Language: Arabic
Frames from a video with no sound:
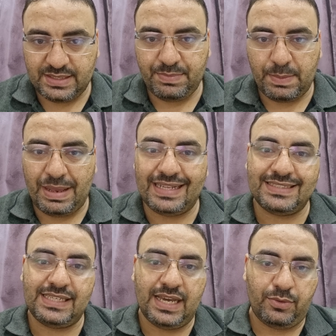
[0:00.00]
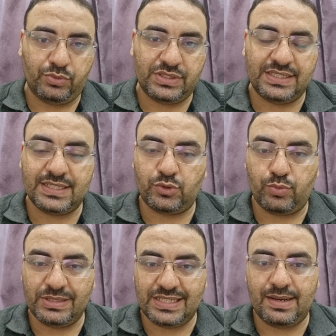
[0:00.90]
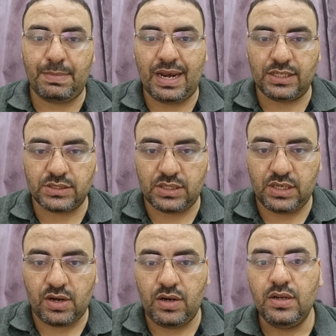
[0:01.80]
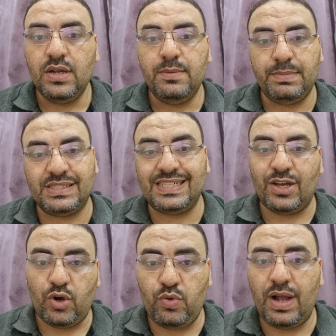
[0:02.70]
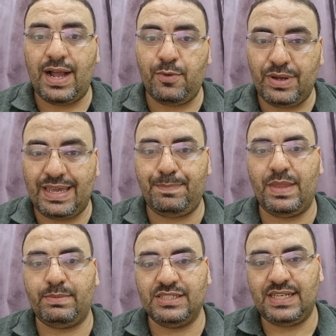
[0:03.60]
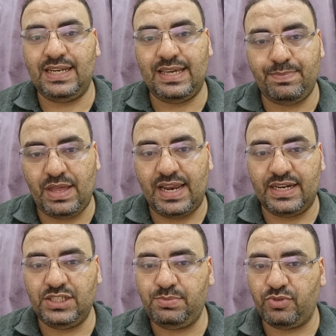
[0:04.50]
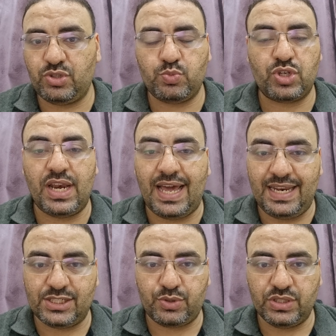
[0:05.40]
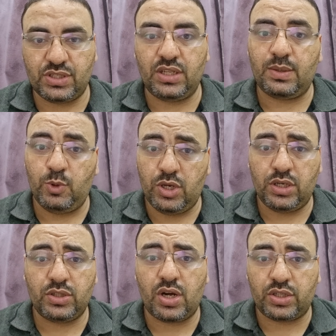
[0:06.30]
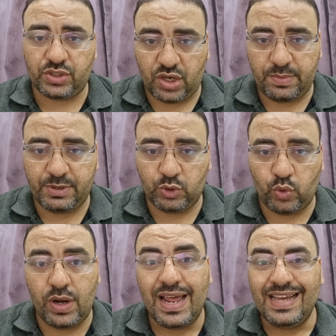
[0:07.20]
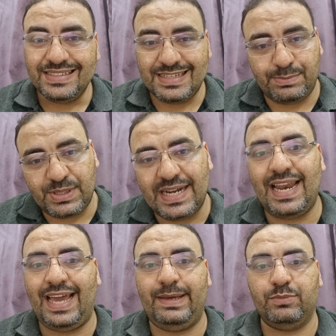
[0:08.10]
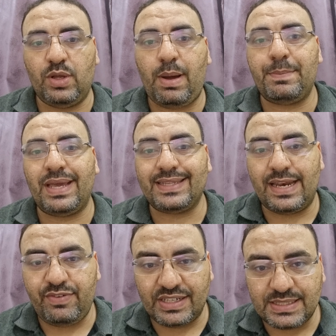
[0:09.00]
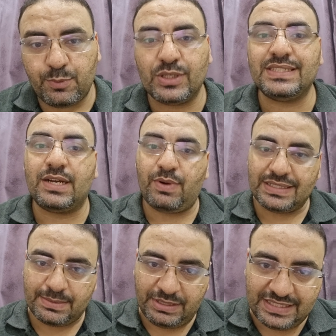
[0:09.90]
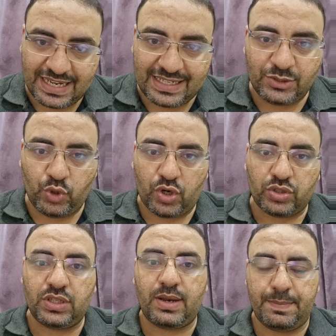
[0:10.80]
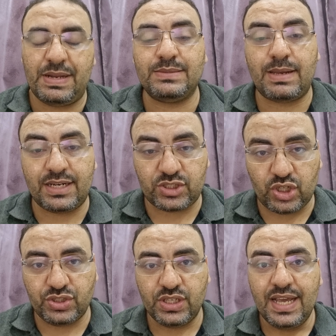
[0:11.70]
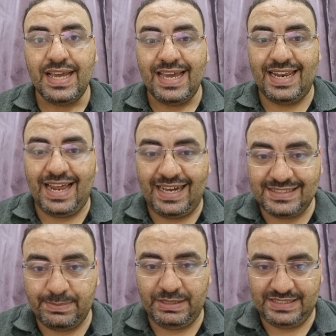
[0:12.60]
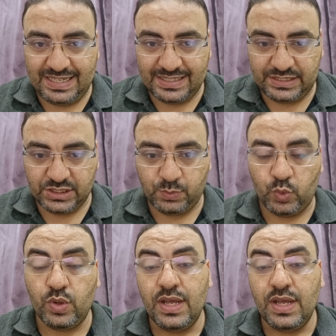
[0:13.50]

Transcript: سمنه بلدي او زيت زيتون مثلا معلقه صغيره ماشي هو او جبنه مثلا جبنه القريش مفيش مشكله عليها شويه سلطه ممكن نختار اختيارين من دول ده بشكل عام طبعا بيختلف حسب وزنك وحسب احتياجات سعراتك بالنسبه للشخص اللي حاسب احتياجات جسمه